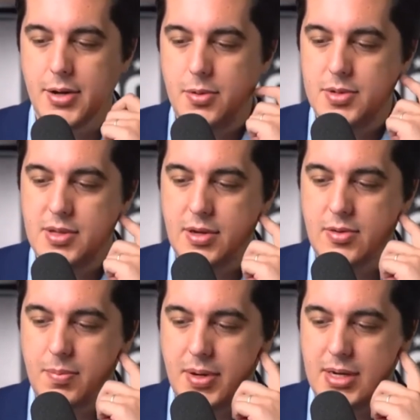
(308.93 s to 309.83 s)
La
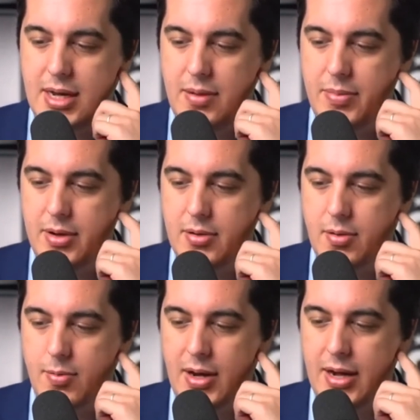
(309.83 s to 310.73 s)
notizia
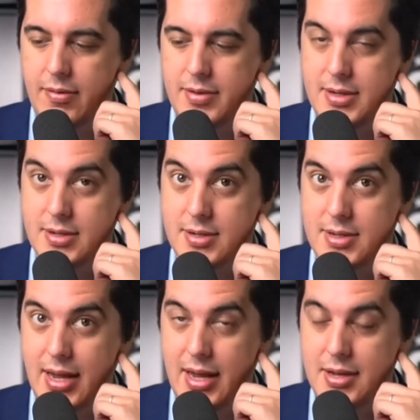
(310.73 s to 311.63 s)
dell'incriminazione di
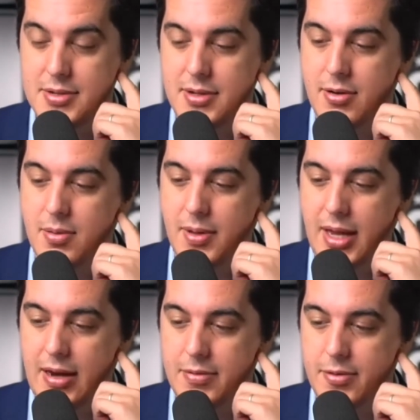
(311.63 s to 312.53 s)
Trump è arrivata
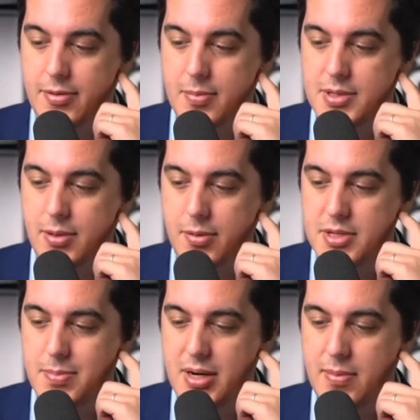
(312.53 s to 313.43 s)
pochi giorni
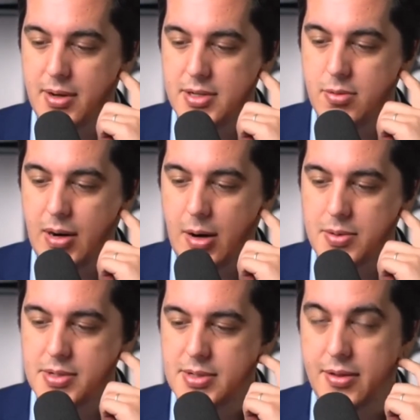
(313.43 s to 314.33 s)
dopo un incontro di
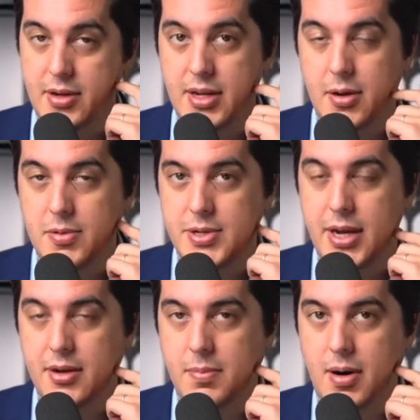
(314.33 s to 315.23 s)
due ore tra i
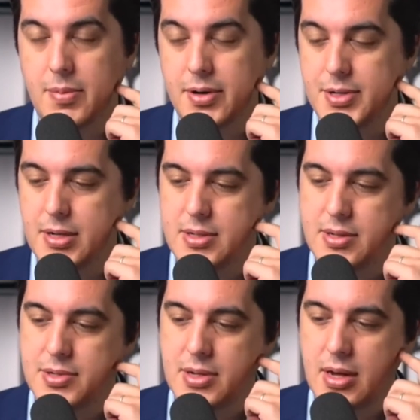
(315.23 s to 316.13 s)
suoi avvocati
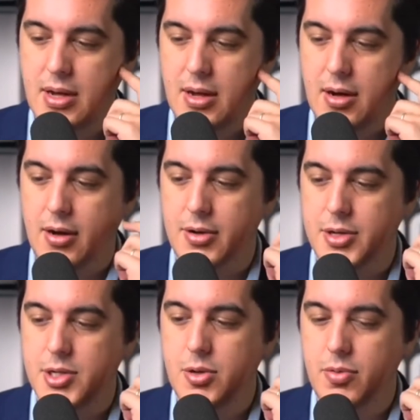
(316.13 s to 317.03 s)
e dei
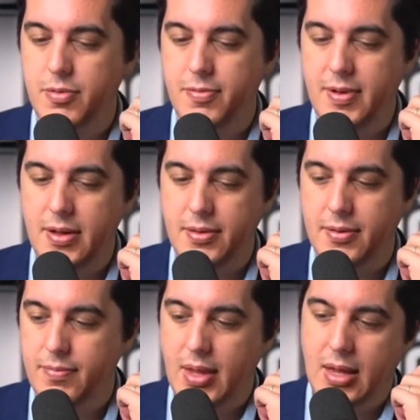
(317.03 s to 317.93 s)
funzionari del Ministero
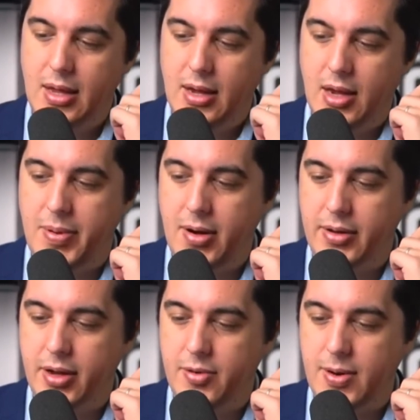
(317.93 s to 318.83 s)
della Giustizia
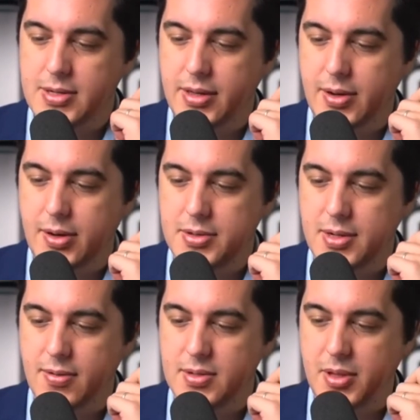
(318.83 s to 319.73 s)
in cui hanno
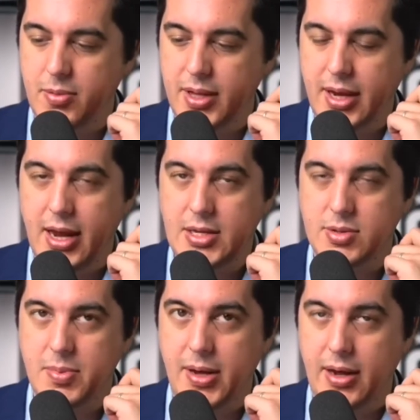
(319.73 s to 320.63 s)
espresso
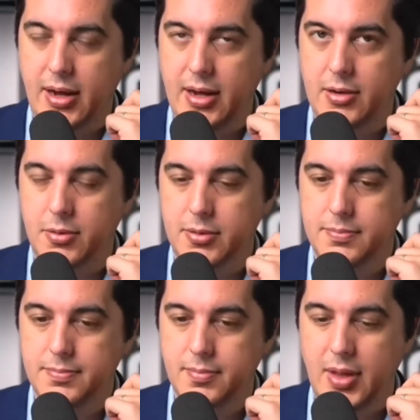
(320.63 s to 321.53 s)
preoccupazione per il
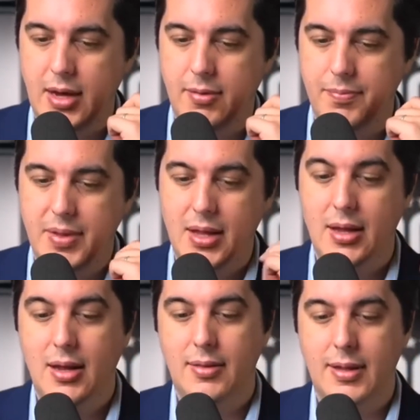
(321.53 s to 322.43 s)
modo in cui il caso è
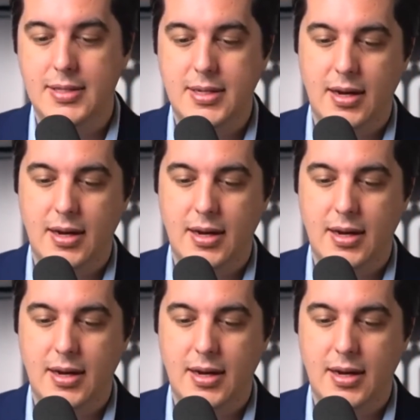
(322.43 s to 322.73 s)
gestito.